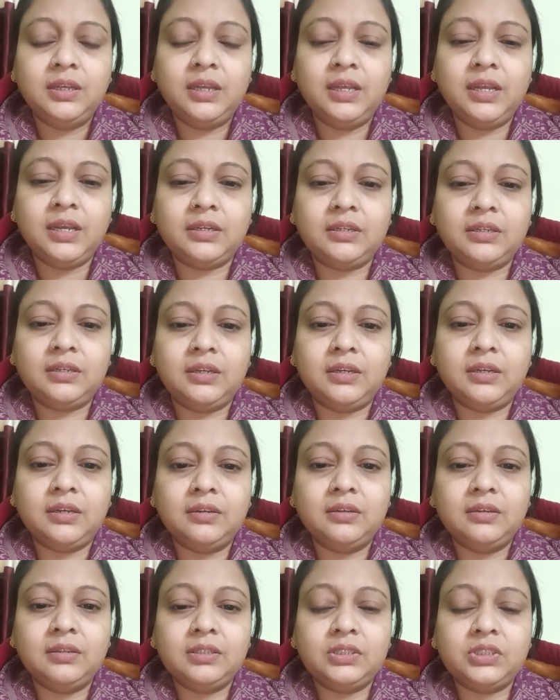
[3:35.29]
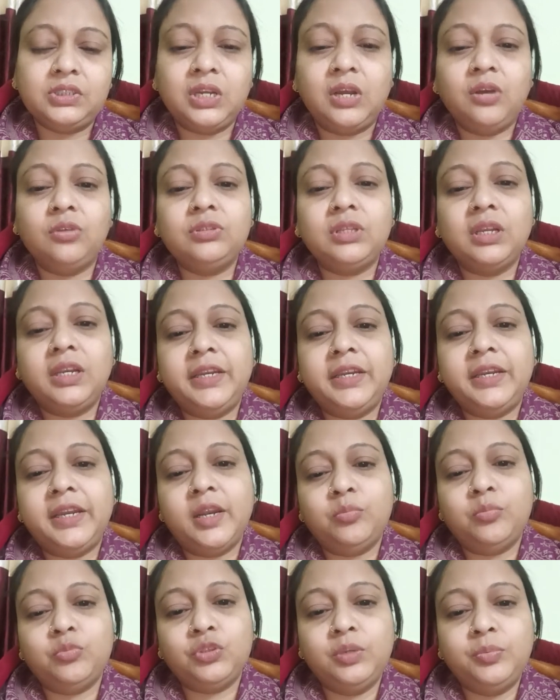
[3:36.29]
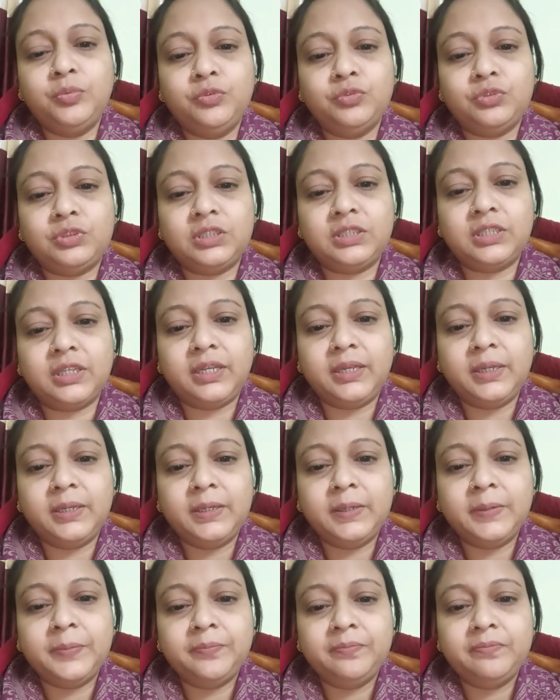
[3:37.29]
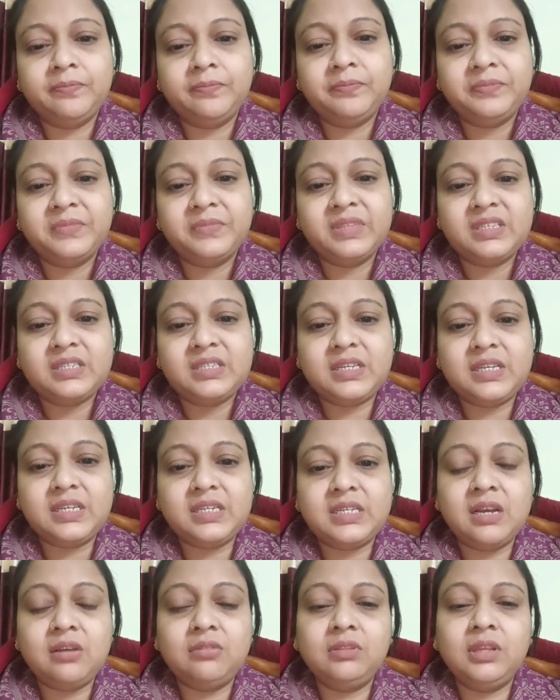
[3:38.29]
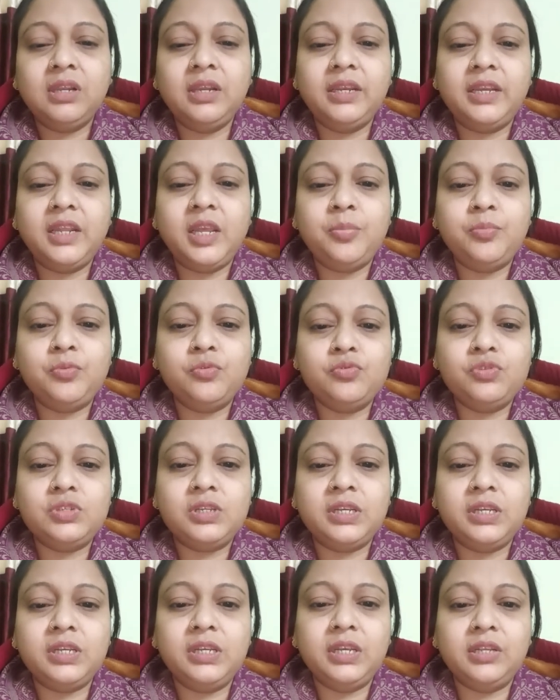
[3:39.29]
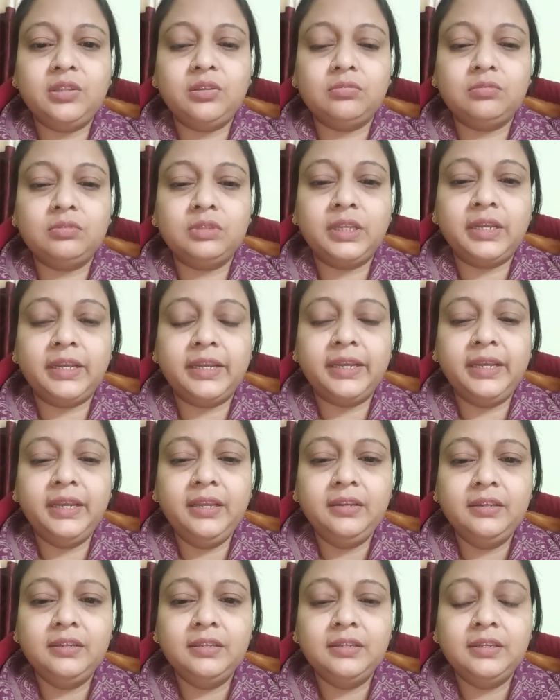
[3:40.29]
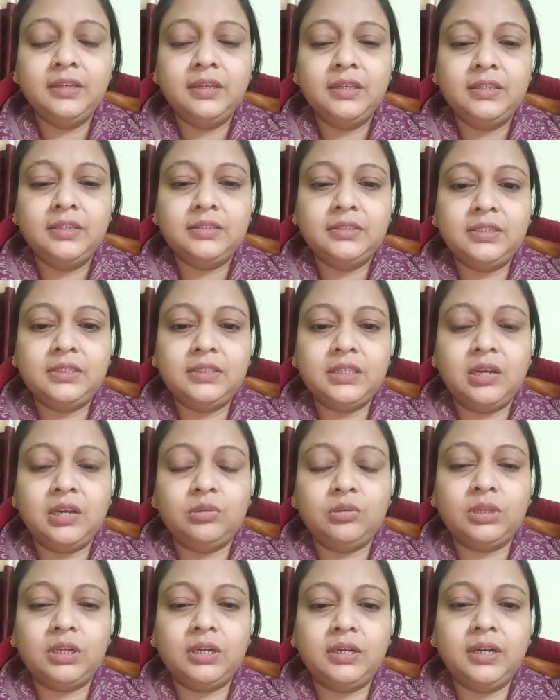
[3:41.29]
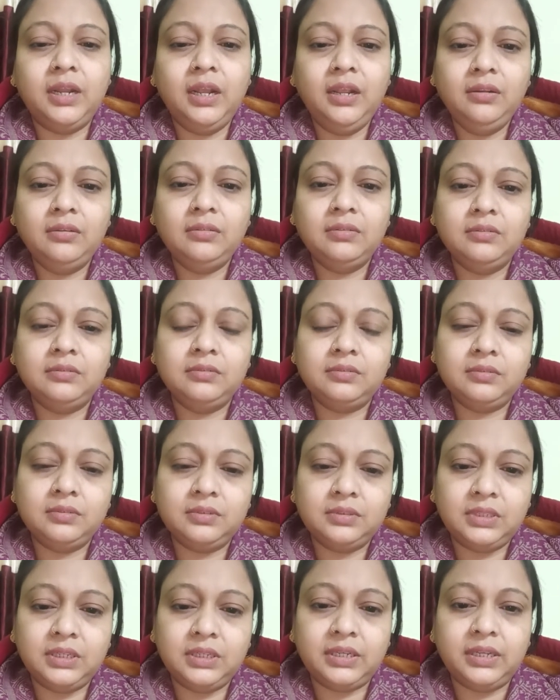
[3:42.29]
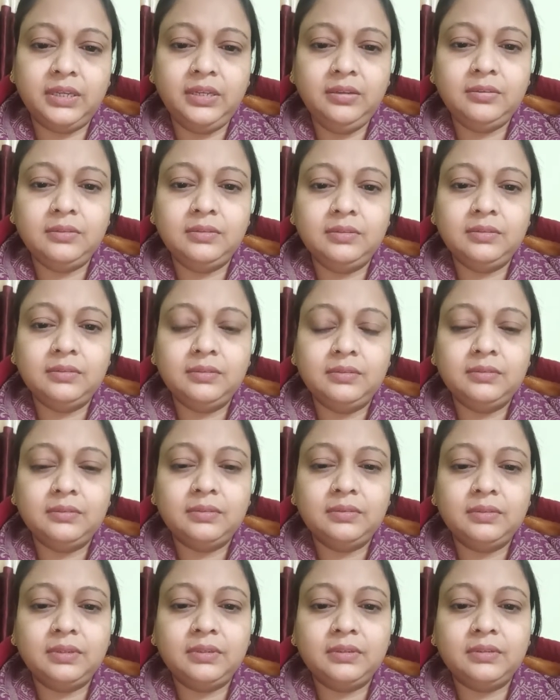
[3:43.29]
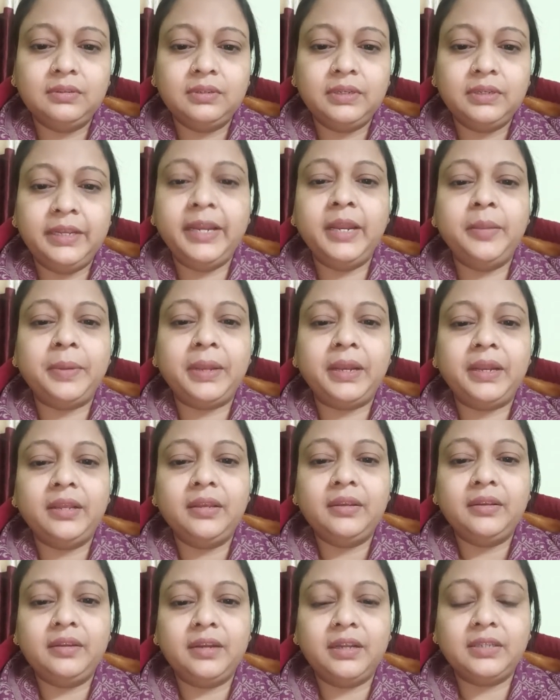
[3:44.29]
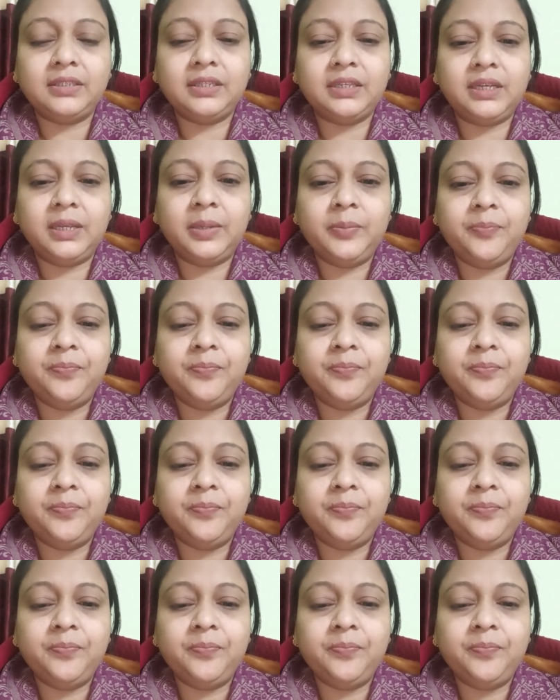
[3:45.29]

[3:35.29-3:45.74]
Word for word: একটা সাঁওতাল এরিয়ার মধ্যে পৌঁছে যায় সেই সাঁওতাল এরিয়ায় পৌঁছে গিয়ে তখন দেখে যে সাঁওতালরা তাকে ঘিরে ফেলে রাজাকে